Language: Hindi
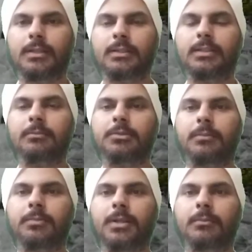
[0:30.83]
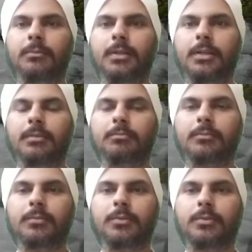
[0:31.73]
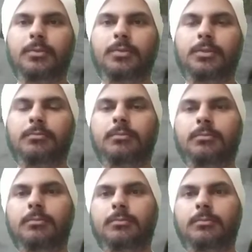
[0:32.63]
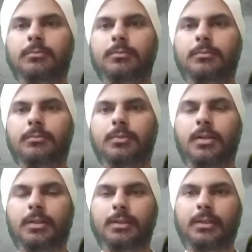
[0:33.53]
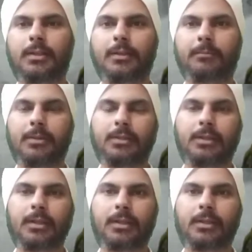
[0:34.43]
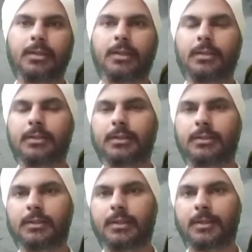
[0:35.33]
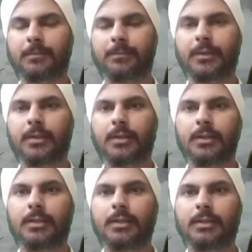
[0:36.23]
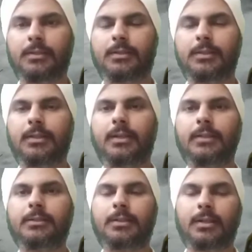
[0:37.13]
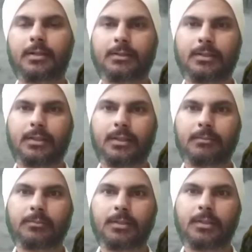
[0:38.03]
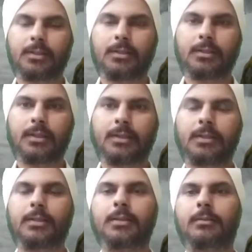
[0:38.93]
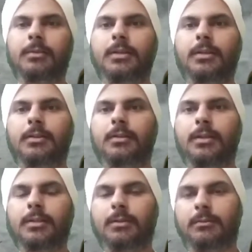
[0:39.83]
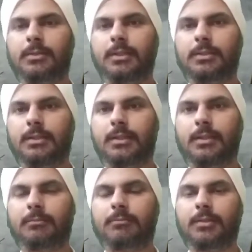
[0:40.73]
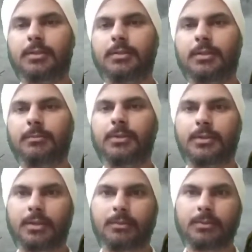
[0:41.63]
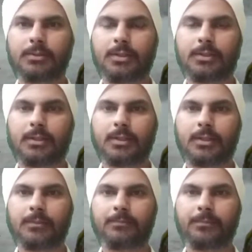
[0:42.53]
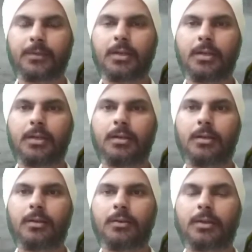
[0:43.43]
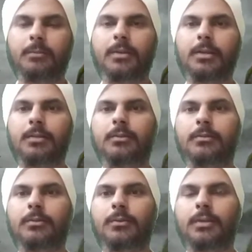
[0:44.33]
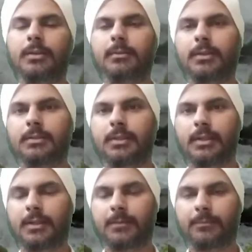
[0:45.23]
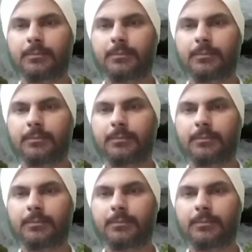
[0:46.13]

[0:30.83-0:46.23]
जैसे हम सपने में कुछ खाते हैं पीते हैं कहीं आते जाते हैं किसी से लड़ाई झगड़ा करते हैं या कभी राजा बन जाते हैं कभी रंग बन जाते हैं और कभी उड़ने भी लगते हैं